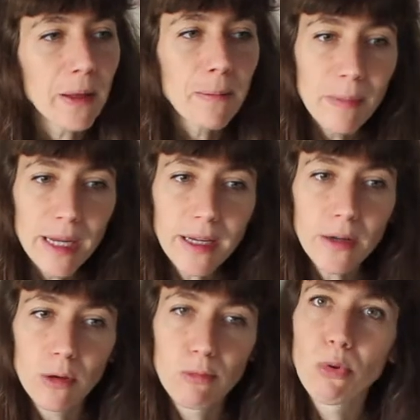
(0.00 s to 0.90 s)

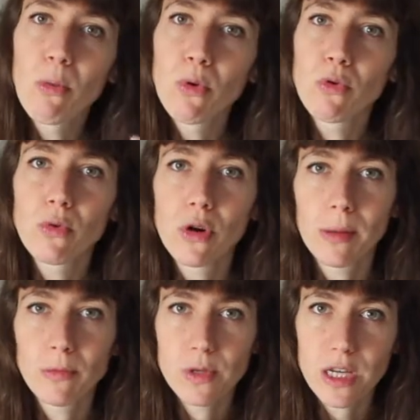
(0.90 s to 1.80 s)
Mais euh, pour beaucoup quand
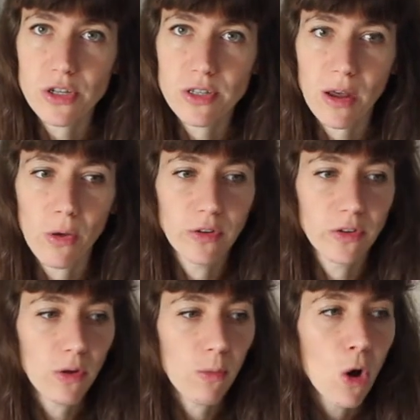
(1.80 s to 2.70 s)
même de Sagittaire en
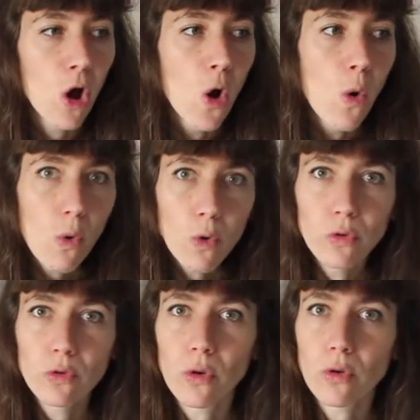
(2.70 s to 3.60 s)
décembre, on
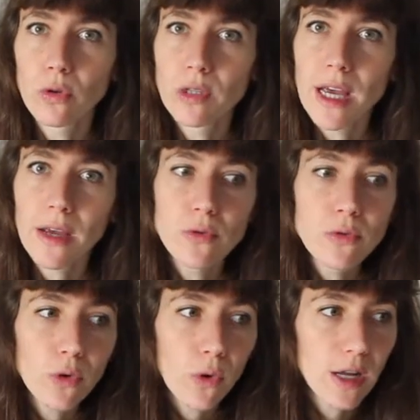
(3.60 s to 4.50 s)
ressent qu'il y a
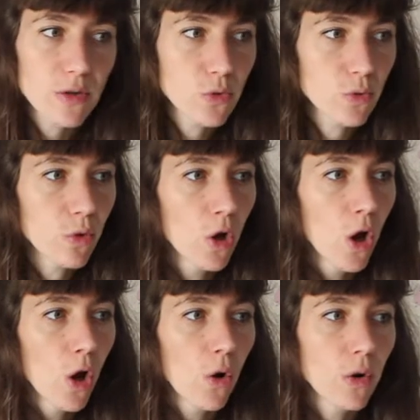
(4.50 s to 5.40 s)
une relation
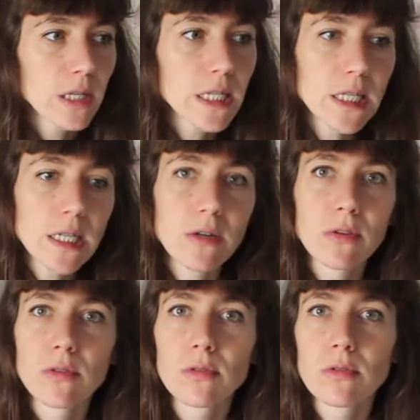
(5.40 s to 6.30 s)
euh,
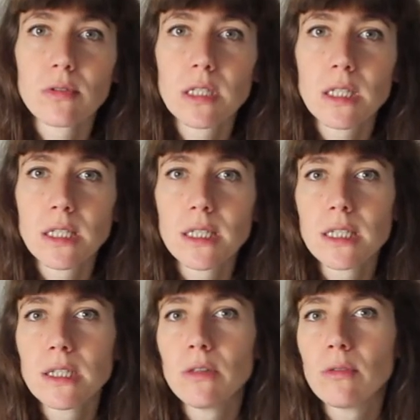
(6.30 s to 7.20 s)
euh, qui,
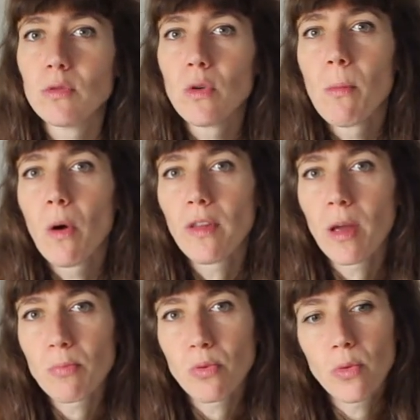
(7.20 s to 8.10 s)
qui, demande
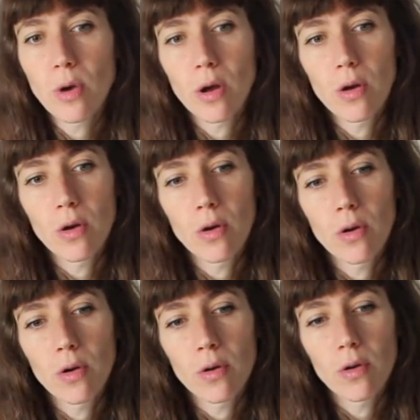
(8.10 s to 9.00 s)
un peu
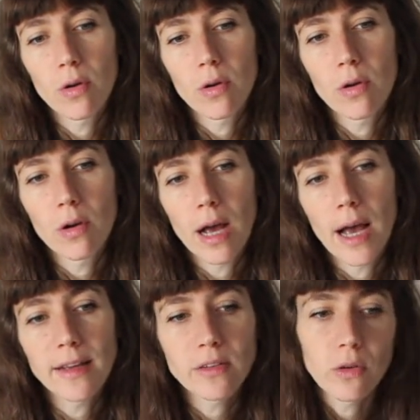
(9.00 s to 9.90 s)

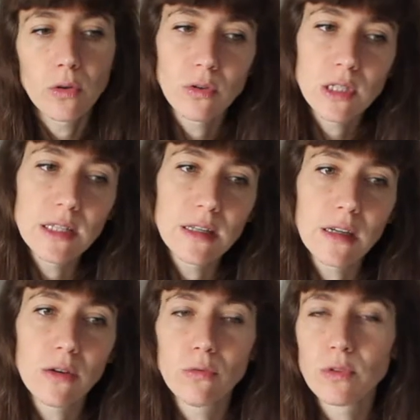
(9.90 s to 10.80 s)
à être
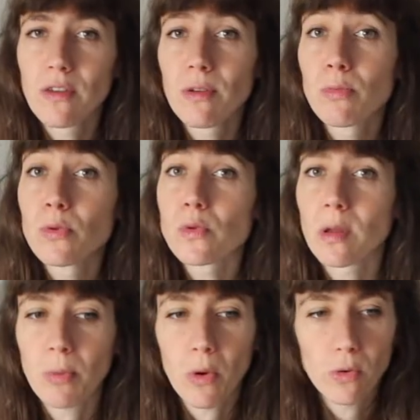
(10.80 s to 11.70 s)
quittée, où vous avez
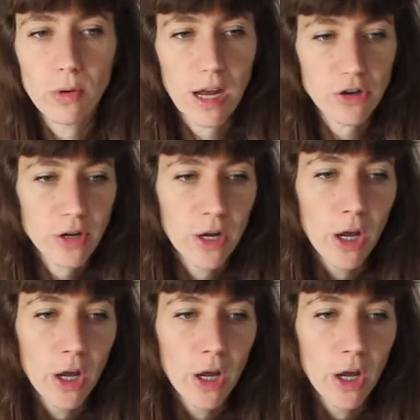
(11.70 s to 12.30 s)
besoin de prendre le large.